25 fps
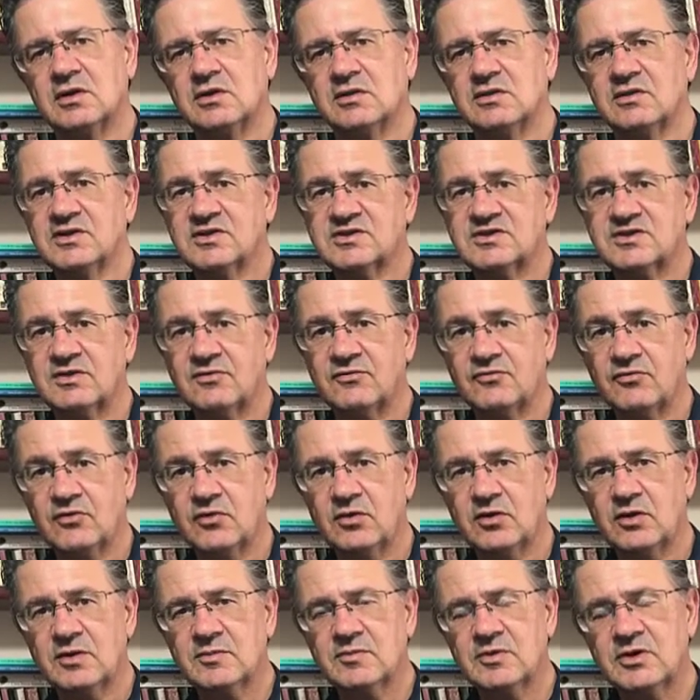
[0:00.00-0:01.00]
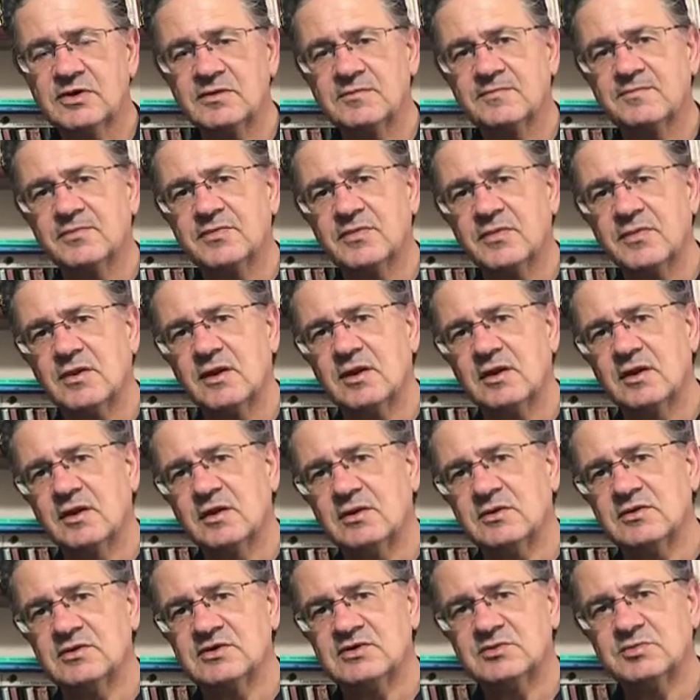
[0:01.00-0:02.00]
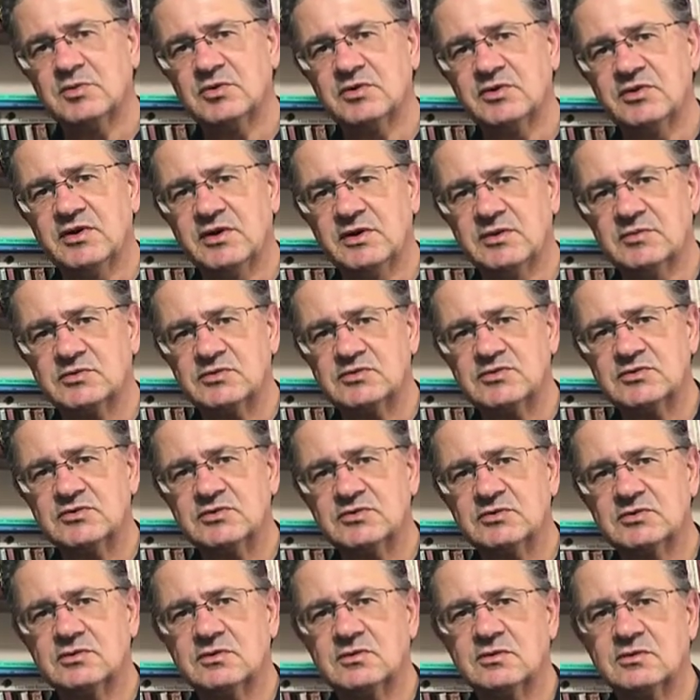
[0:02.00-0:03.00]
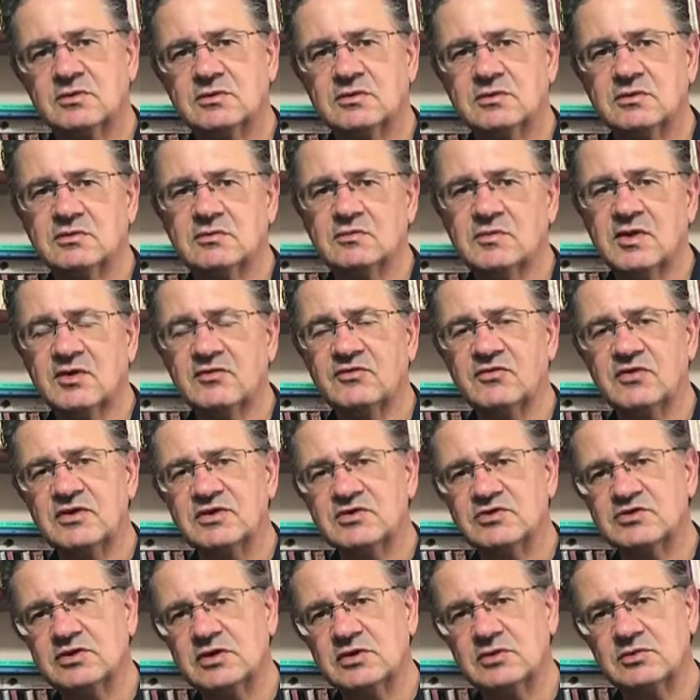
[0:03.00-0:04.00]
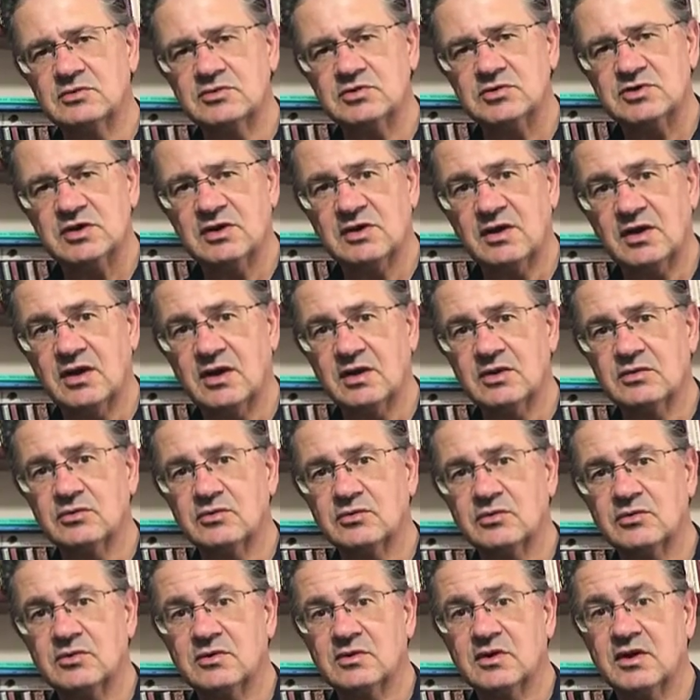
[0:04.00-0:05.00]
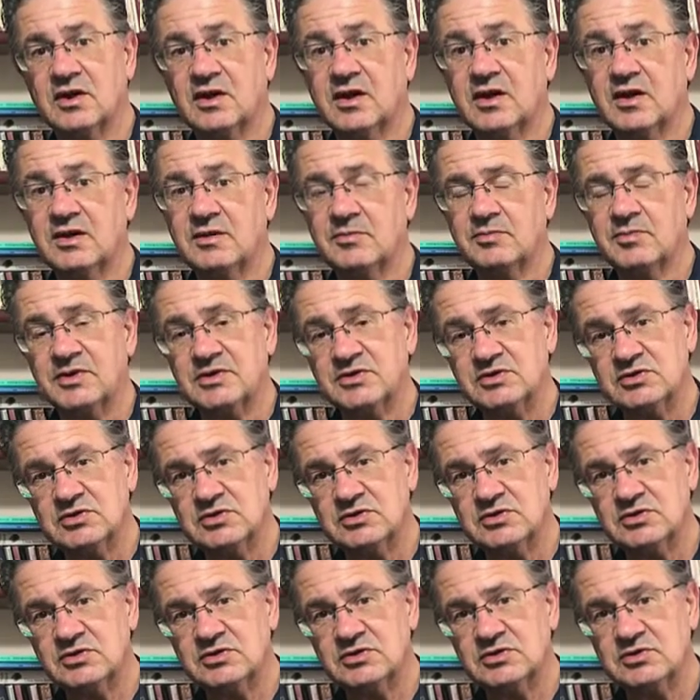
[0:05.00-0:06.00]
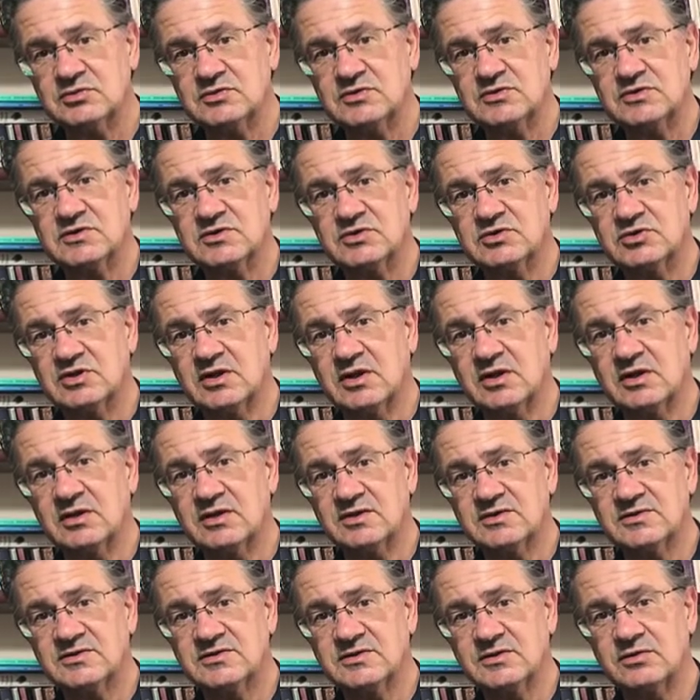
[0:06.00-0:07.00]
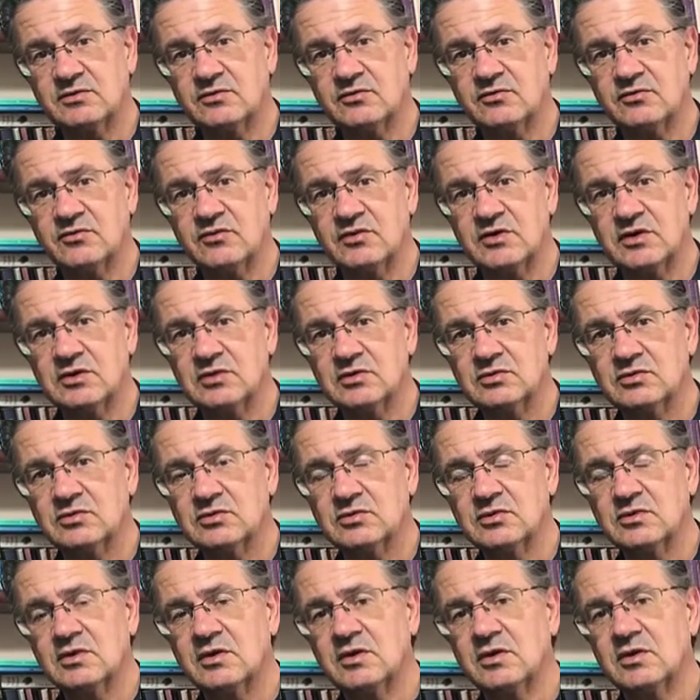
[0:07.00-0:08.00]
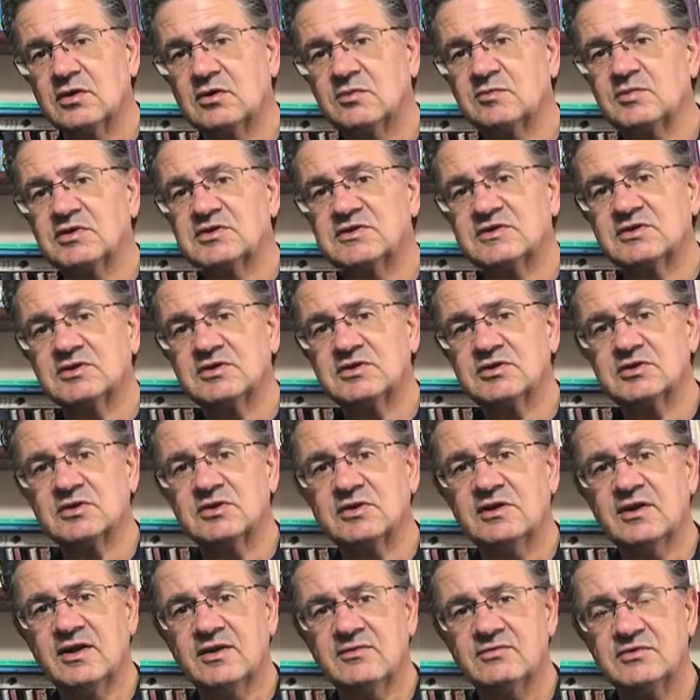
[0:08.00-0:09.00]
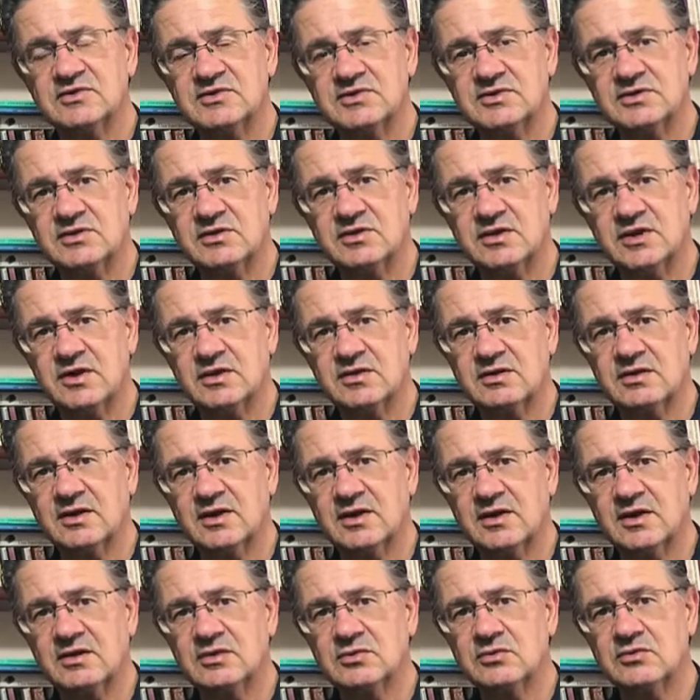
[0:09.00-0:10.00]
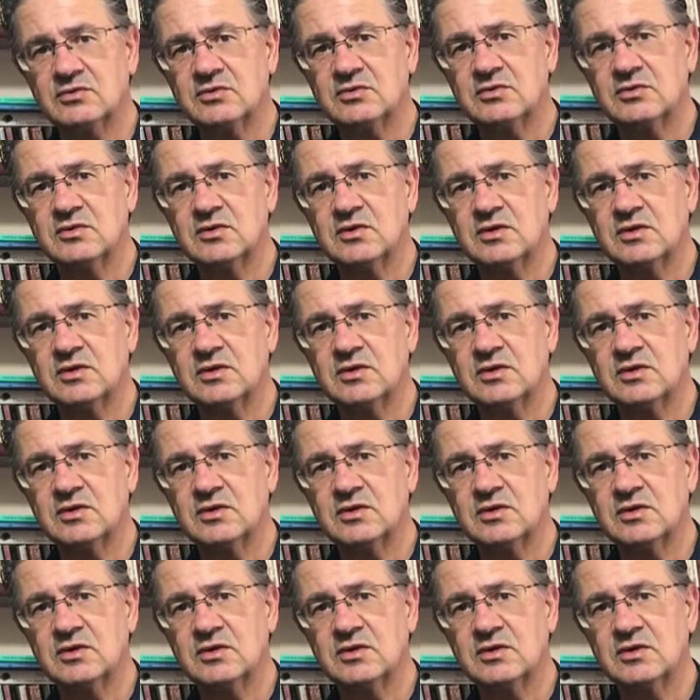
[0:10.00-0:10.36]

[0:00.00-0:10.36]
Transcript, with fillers: Dessa forma, nós podemos, uma vez diagnosticado a hepatite, ou seja, a agressão ao fígado, o paciente deve ser tratado.